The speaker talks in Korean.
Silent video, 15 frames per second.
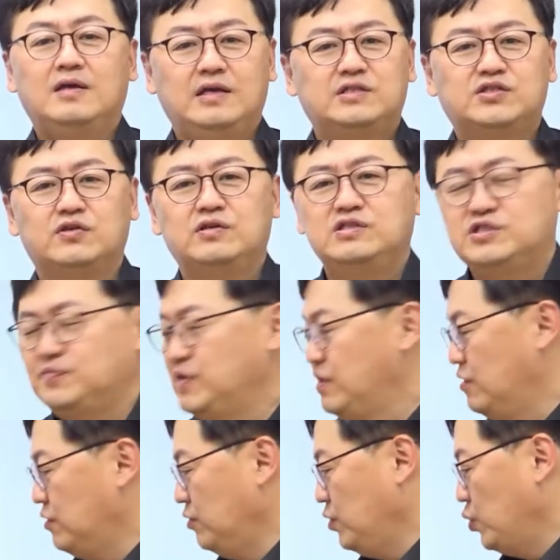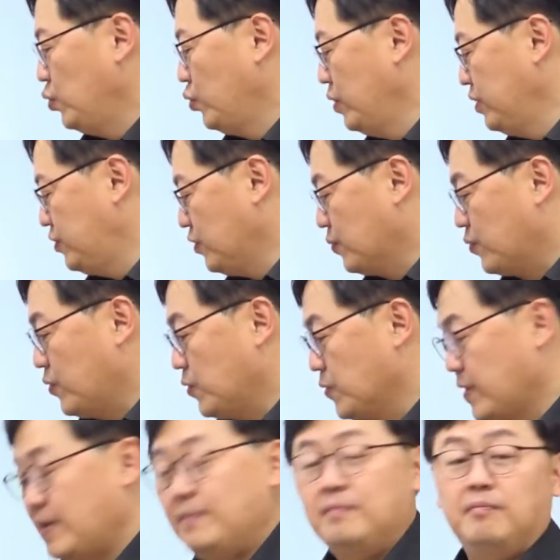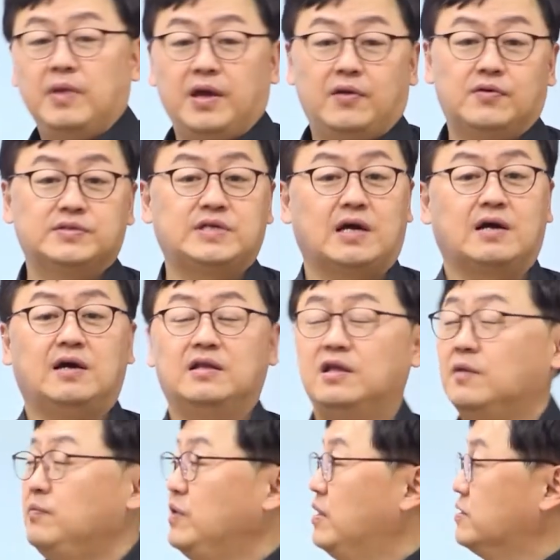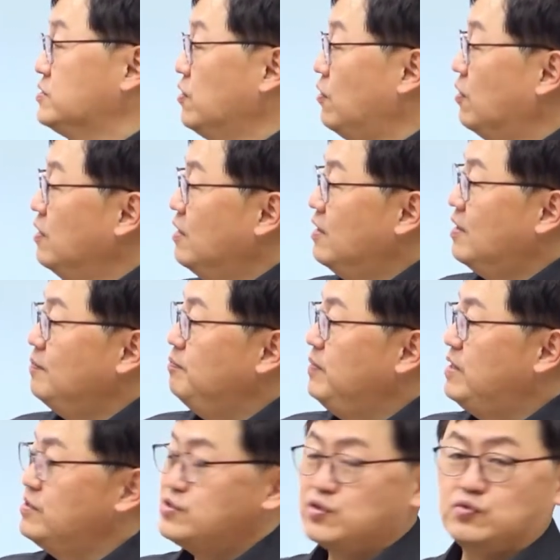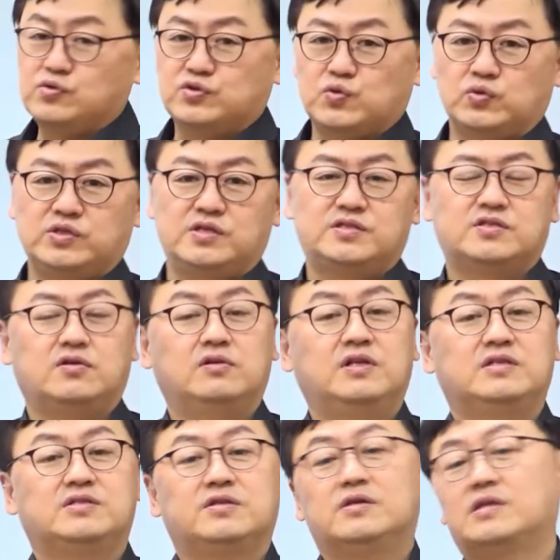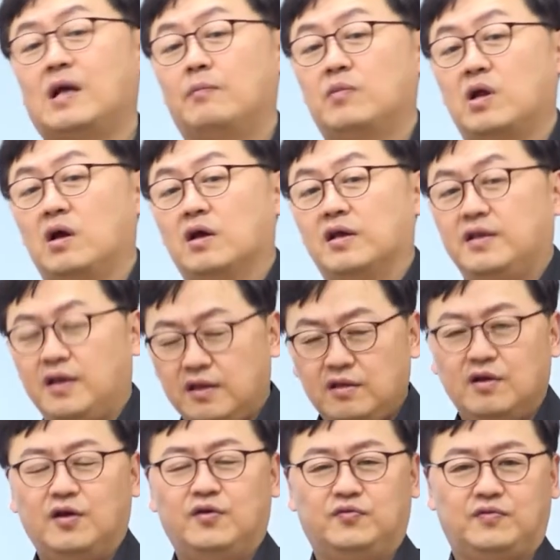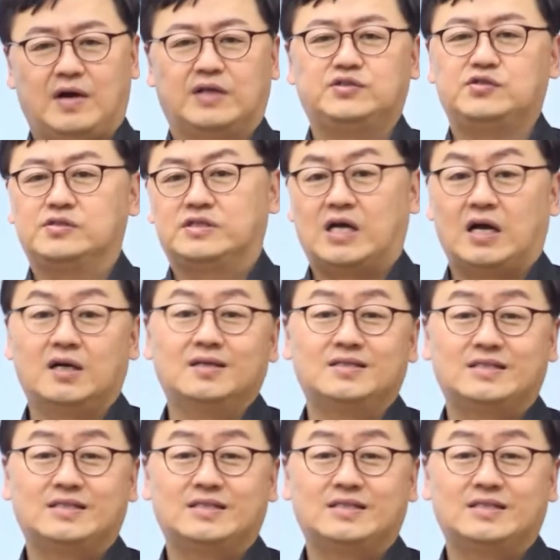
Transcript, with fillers: 2021년 윈터 프로그램 메이커스 아카데미에서 미들스쿨 소셜 스터디스를 담당하게 된 라졸장